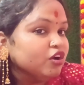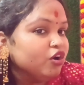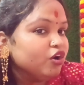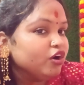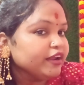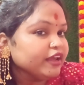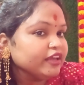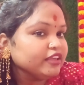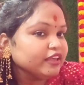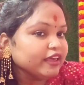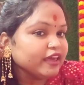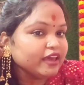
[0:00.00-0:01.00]
और एक
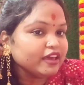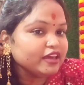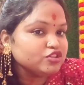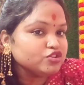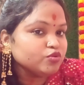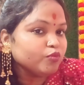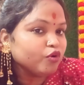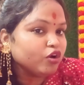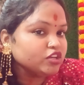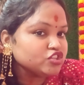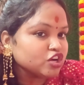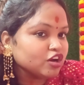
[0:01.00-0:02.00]
ये है जो बहुत
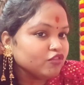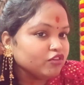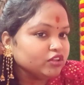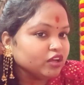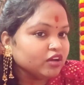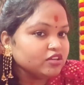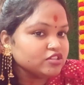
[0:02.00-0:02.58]
चला हुआ था